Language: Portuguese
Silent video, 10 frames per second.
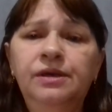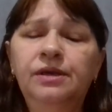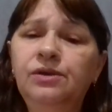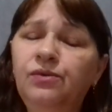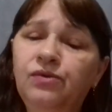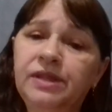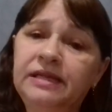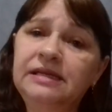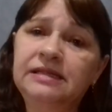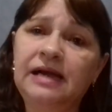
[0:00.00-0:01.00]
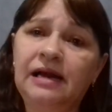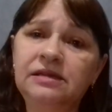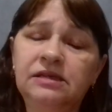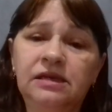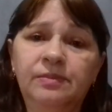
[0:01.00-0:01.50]
e não vou dar
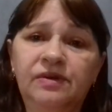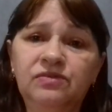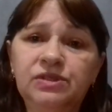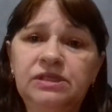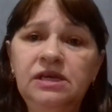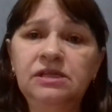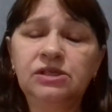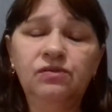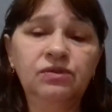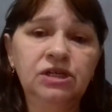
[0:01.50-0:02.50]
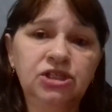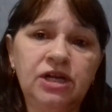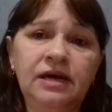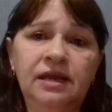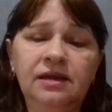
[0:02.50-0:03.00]
detalhes aqui para vocês, que eu vou
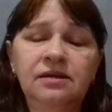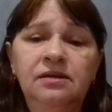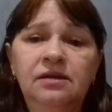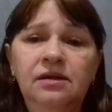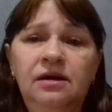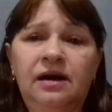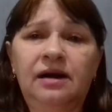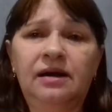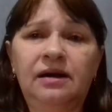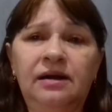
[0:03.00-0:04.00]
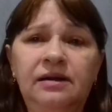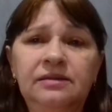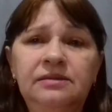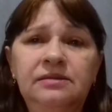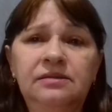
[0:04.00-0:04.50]
deixar, né? A
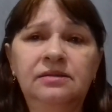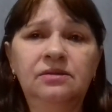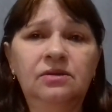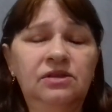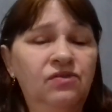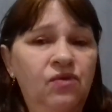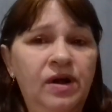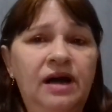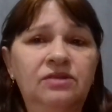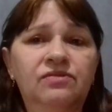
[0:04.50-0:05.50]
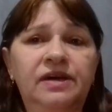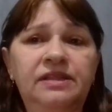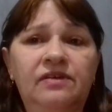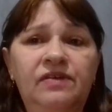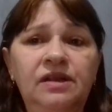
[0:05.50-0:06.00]
advogado vai
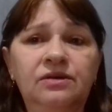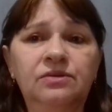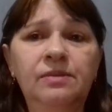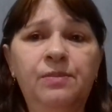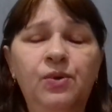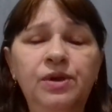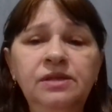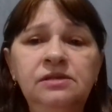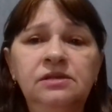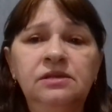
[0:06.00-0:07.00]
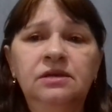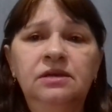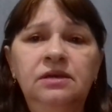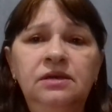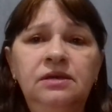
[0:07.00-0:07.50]
estar tá falando depois,
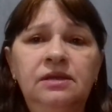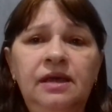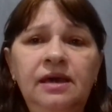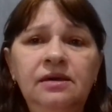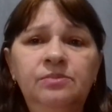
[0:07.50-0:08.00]
né?